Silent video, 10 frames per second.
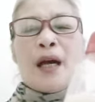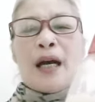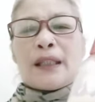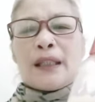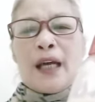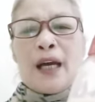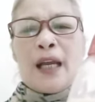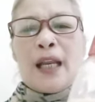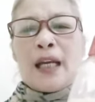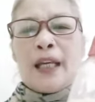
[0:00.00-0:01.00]
at uh,
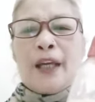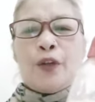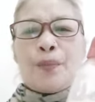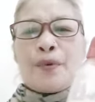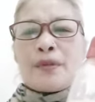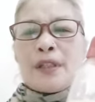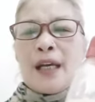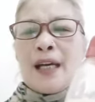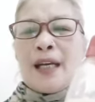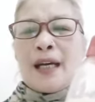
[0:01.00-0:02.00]
lagyan nyo po
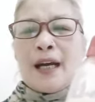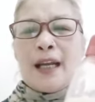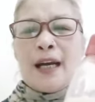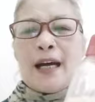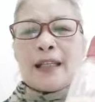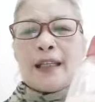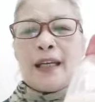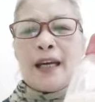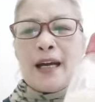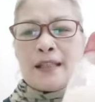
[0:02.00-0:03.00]
siya ng
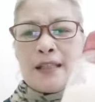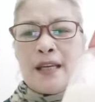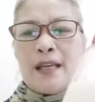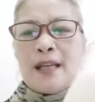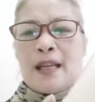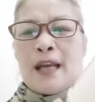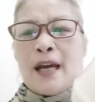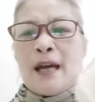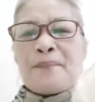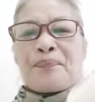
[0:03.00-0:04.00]
kalahating asin na